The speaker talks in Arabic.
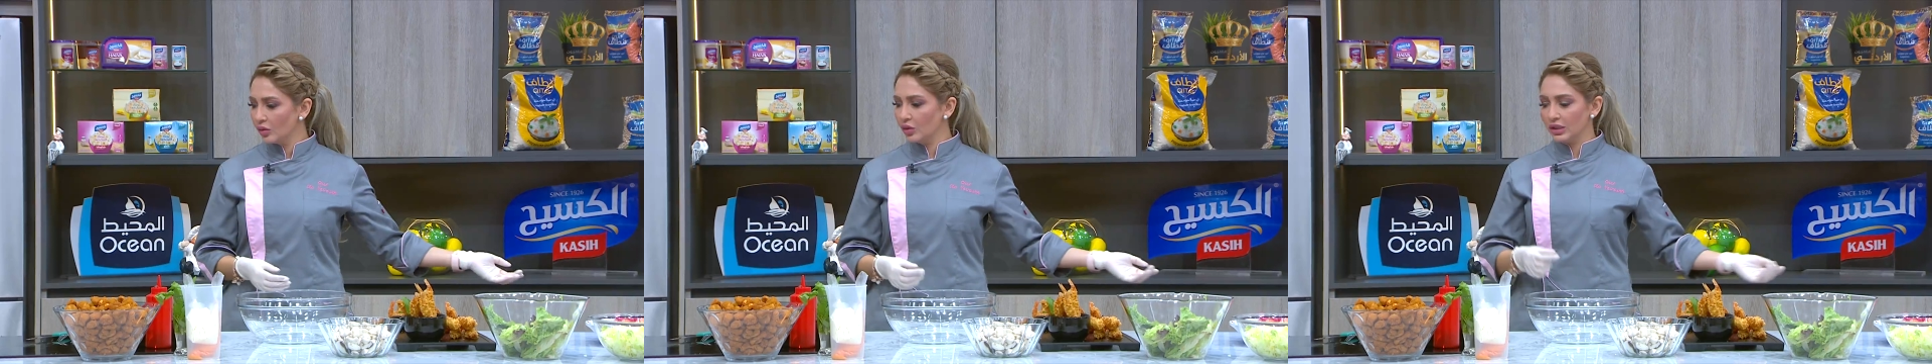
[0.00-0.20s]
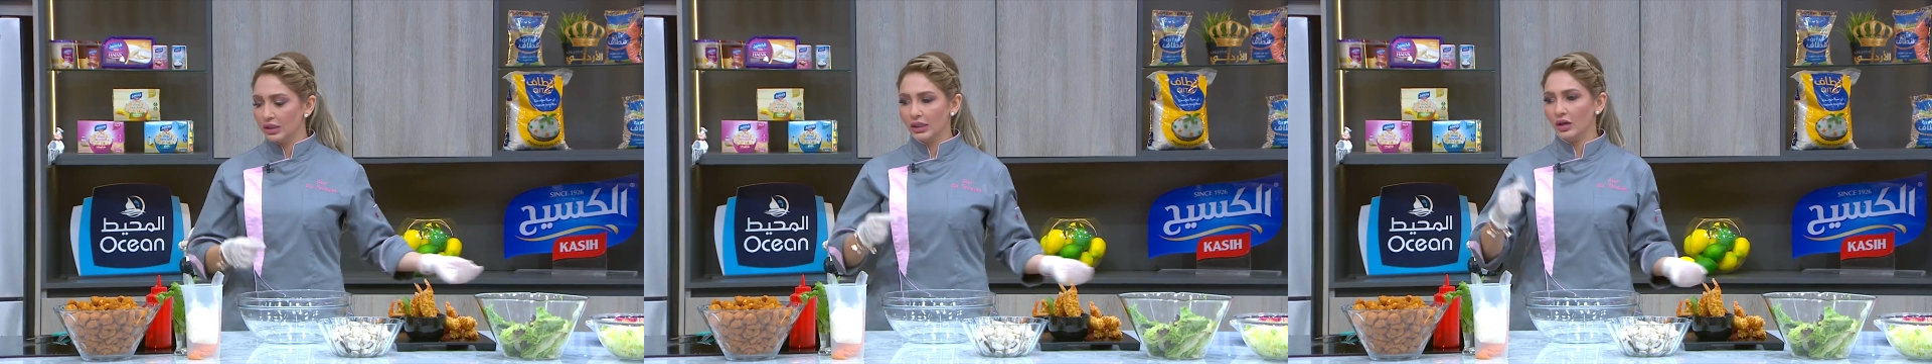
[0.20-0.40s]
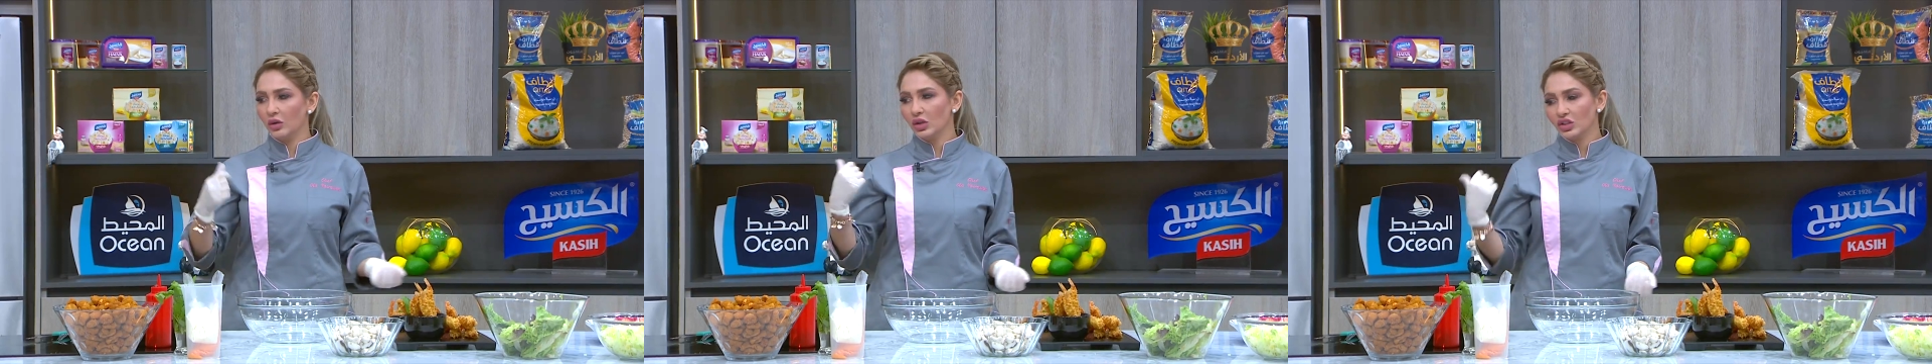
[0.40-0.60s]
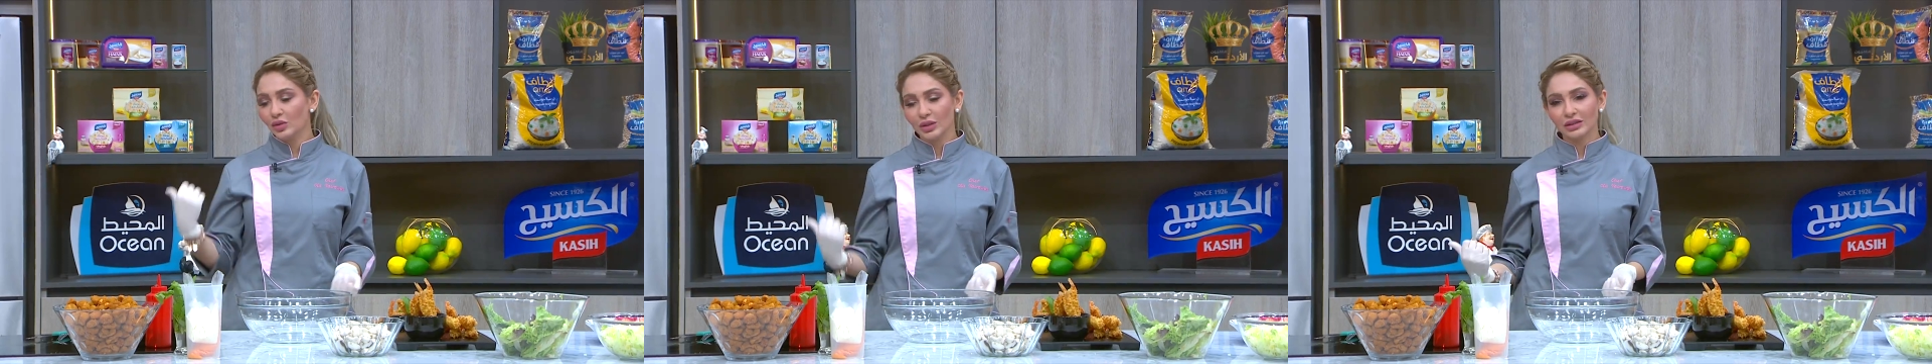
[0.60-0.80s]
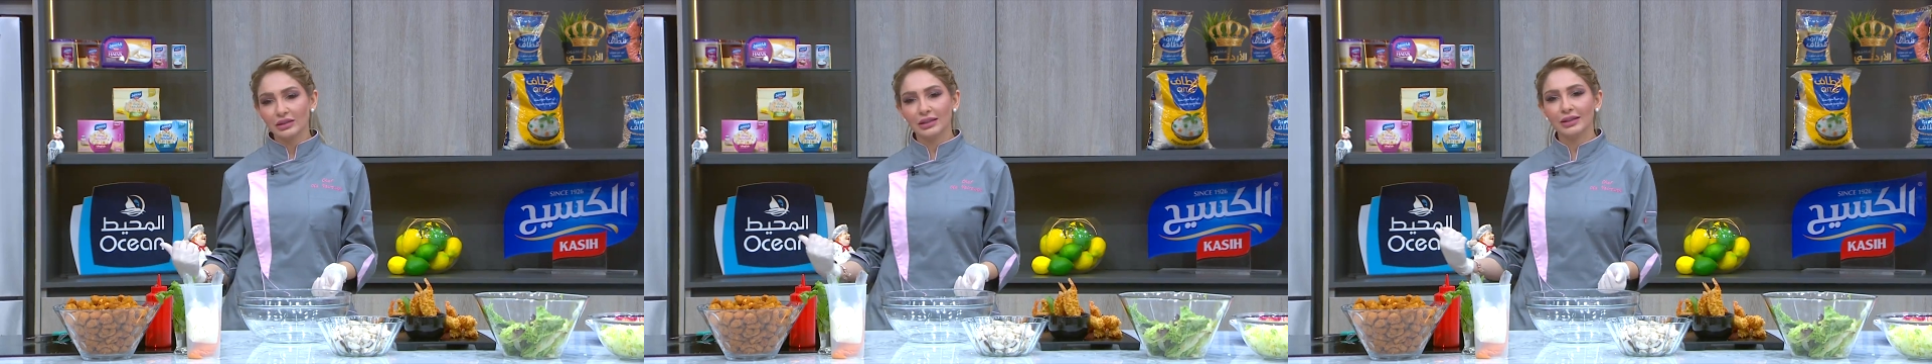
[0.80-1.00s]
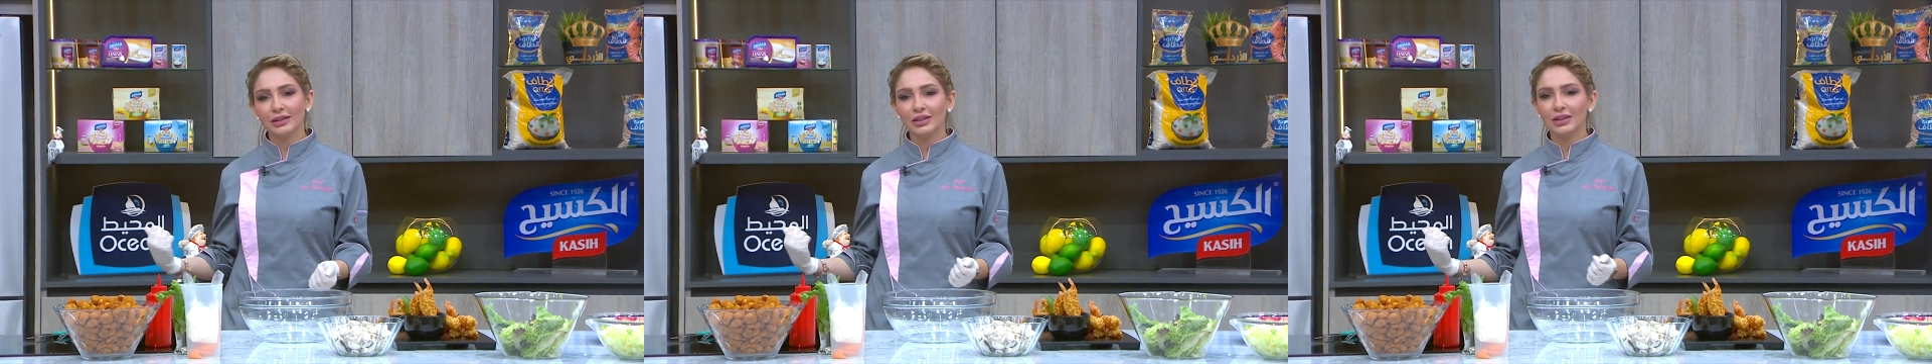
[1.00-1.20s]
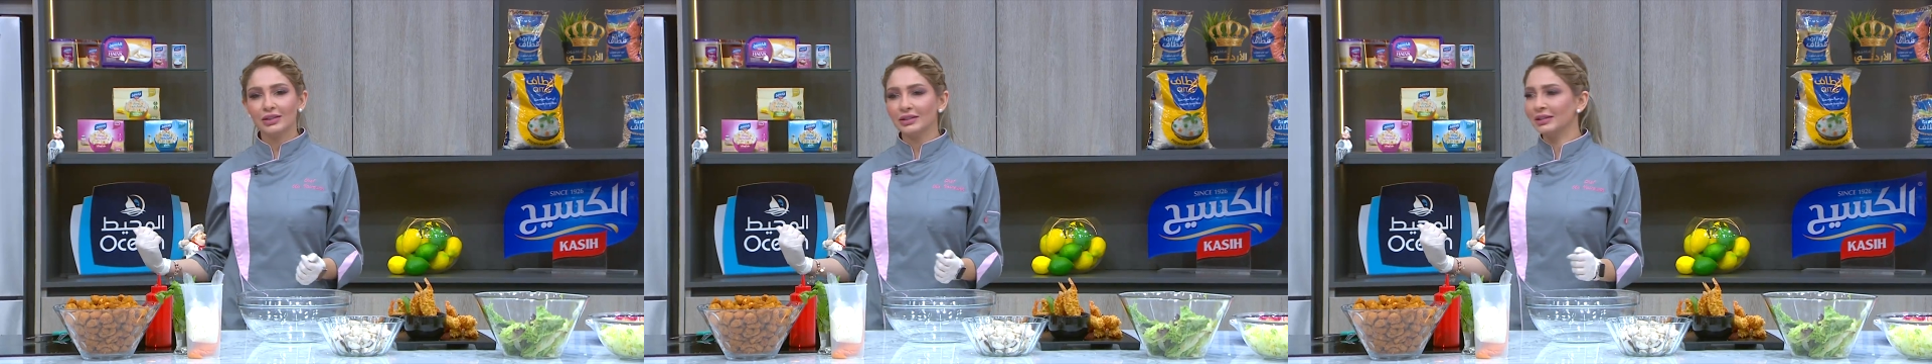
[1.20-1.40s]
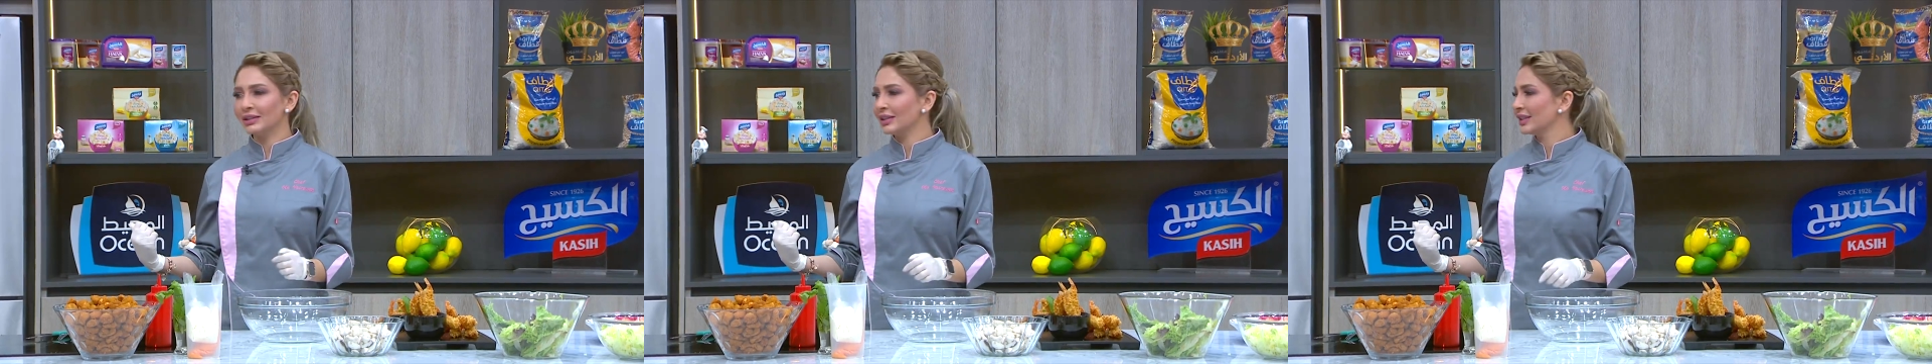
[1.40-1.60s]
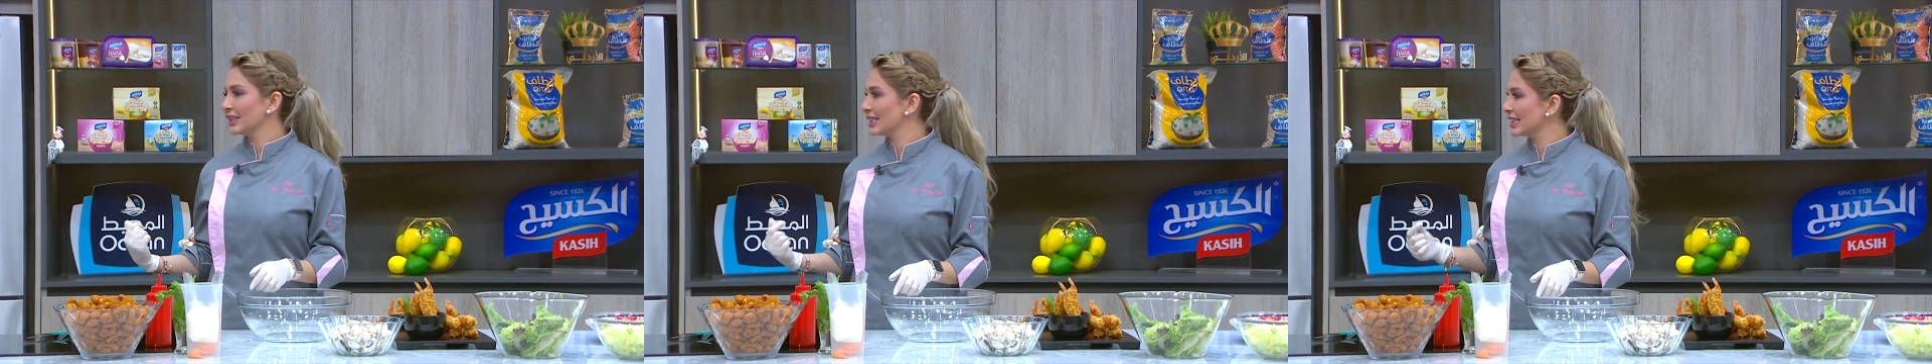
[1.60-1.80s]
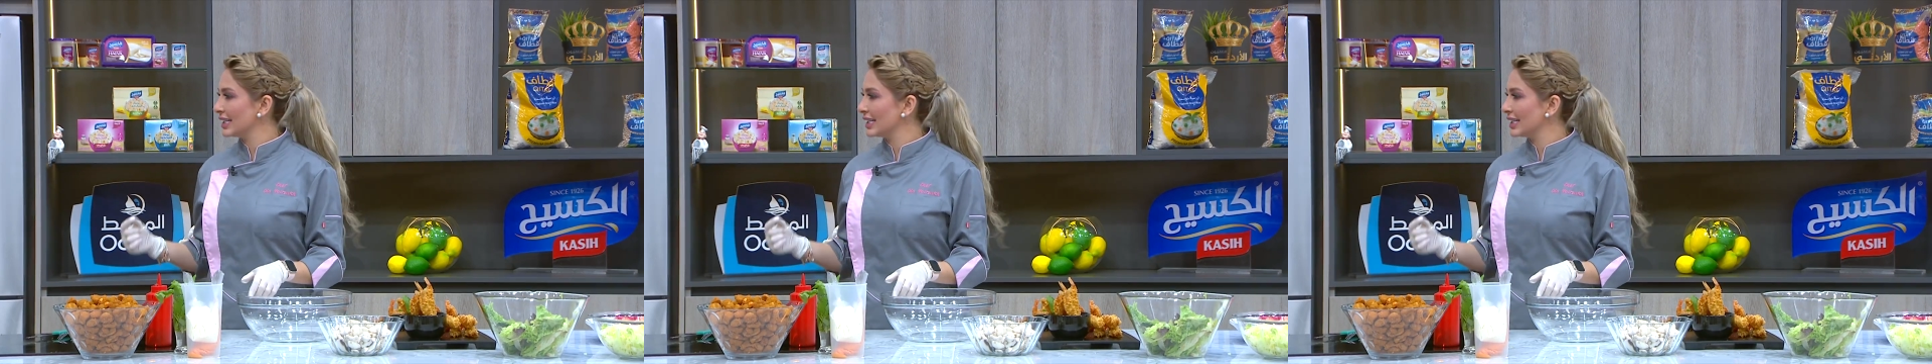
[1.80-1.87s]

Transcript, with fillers: واقليها وعشان ما تطلع ريحه آه،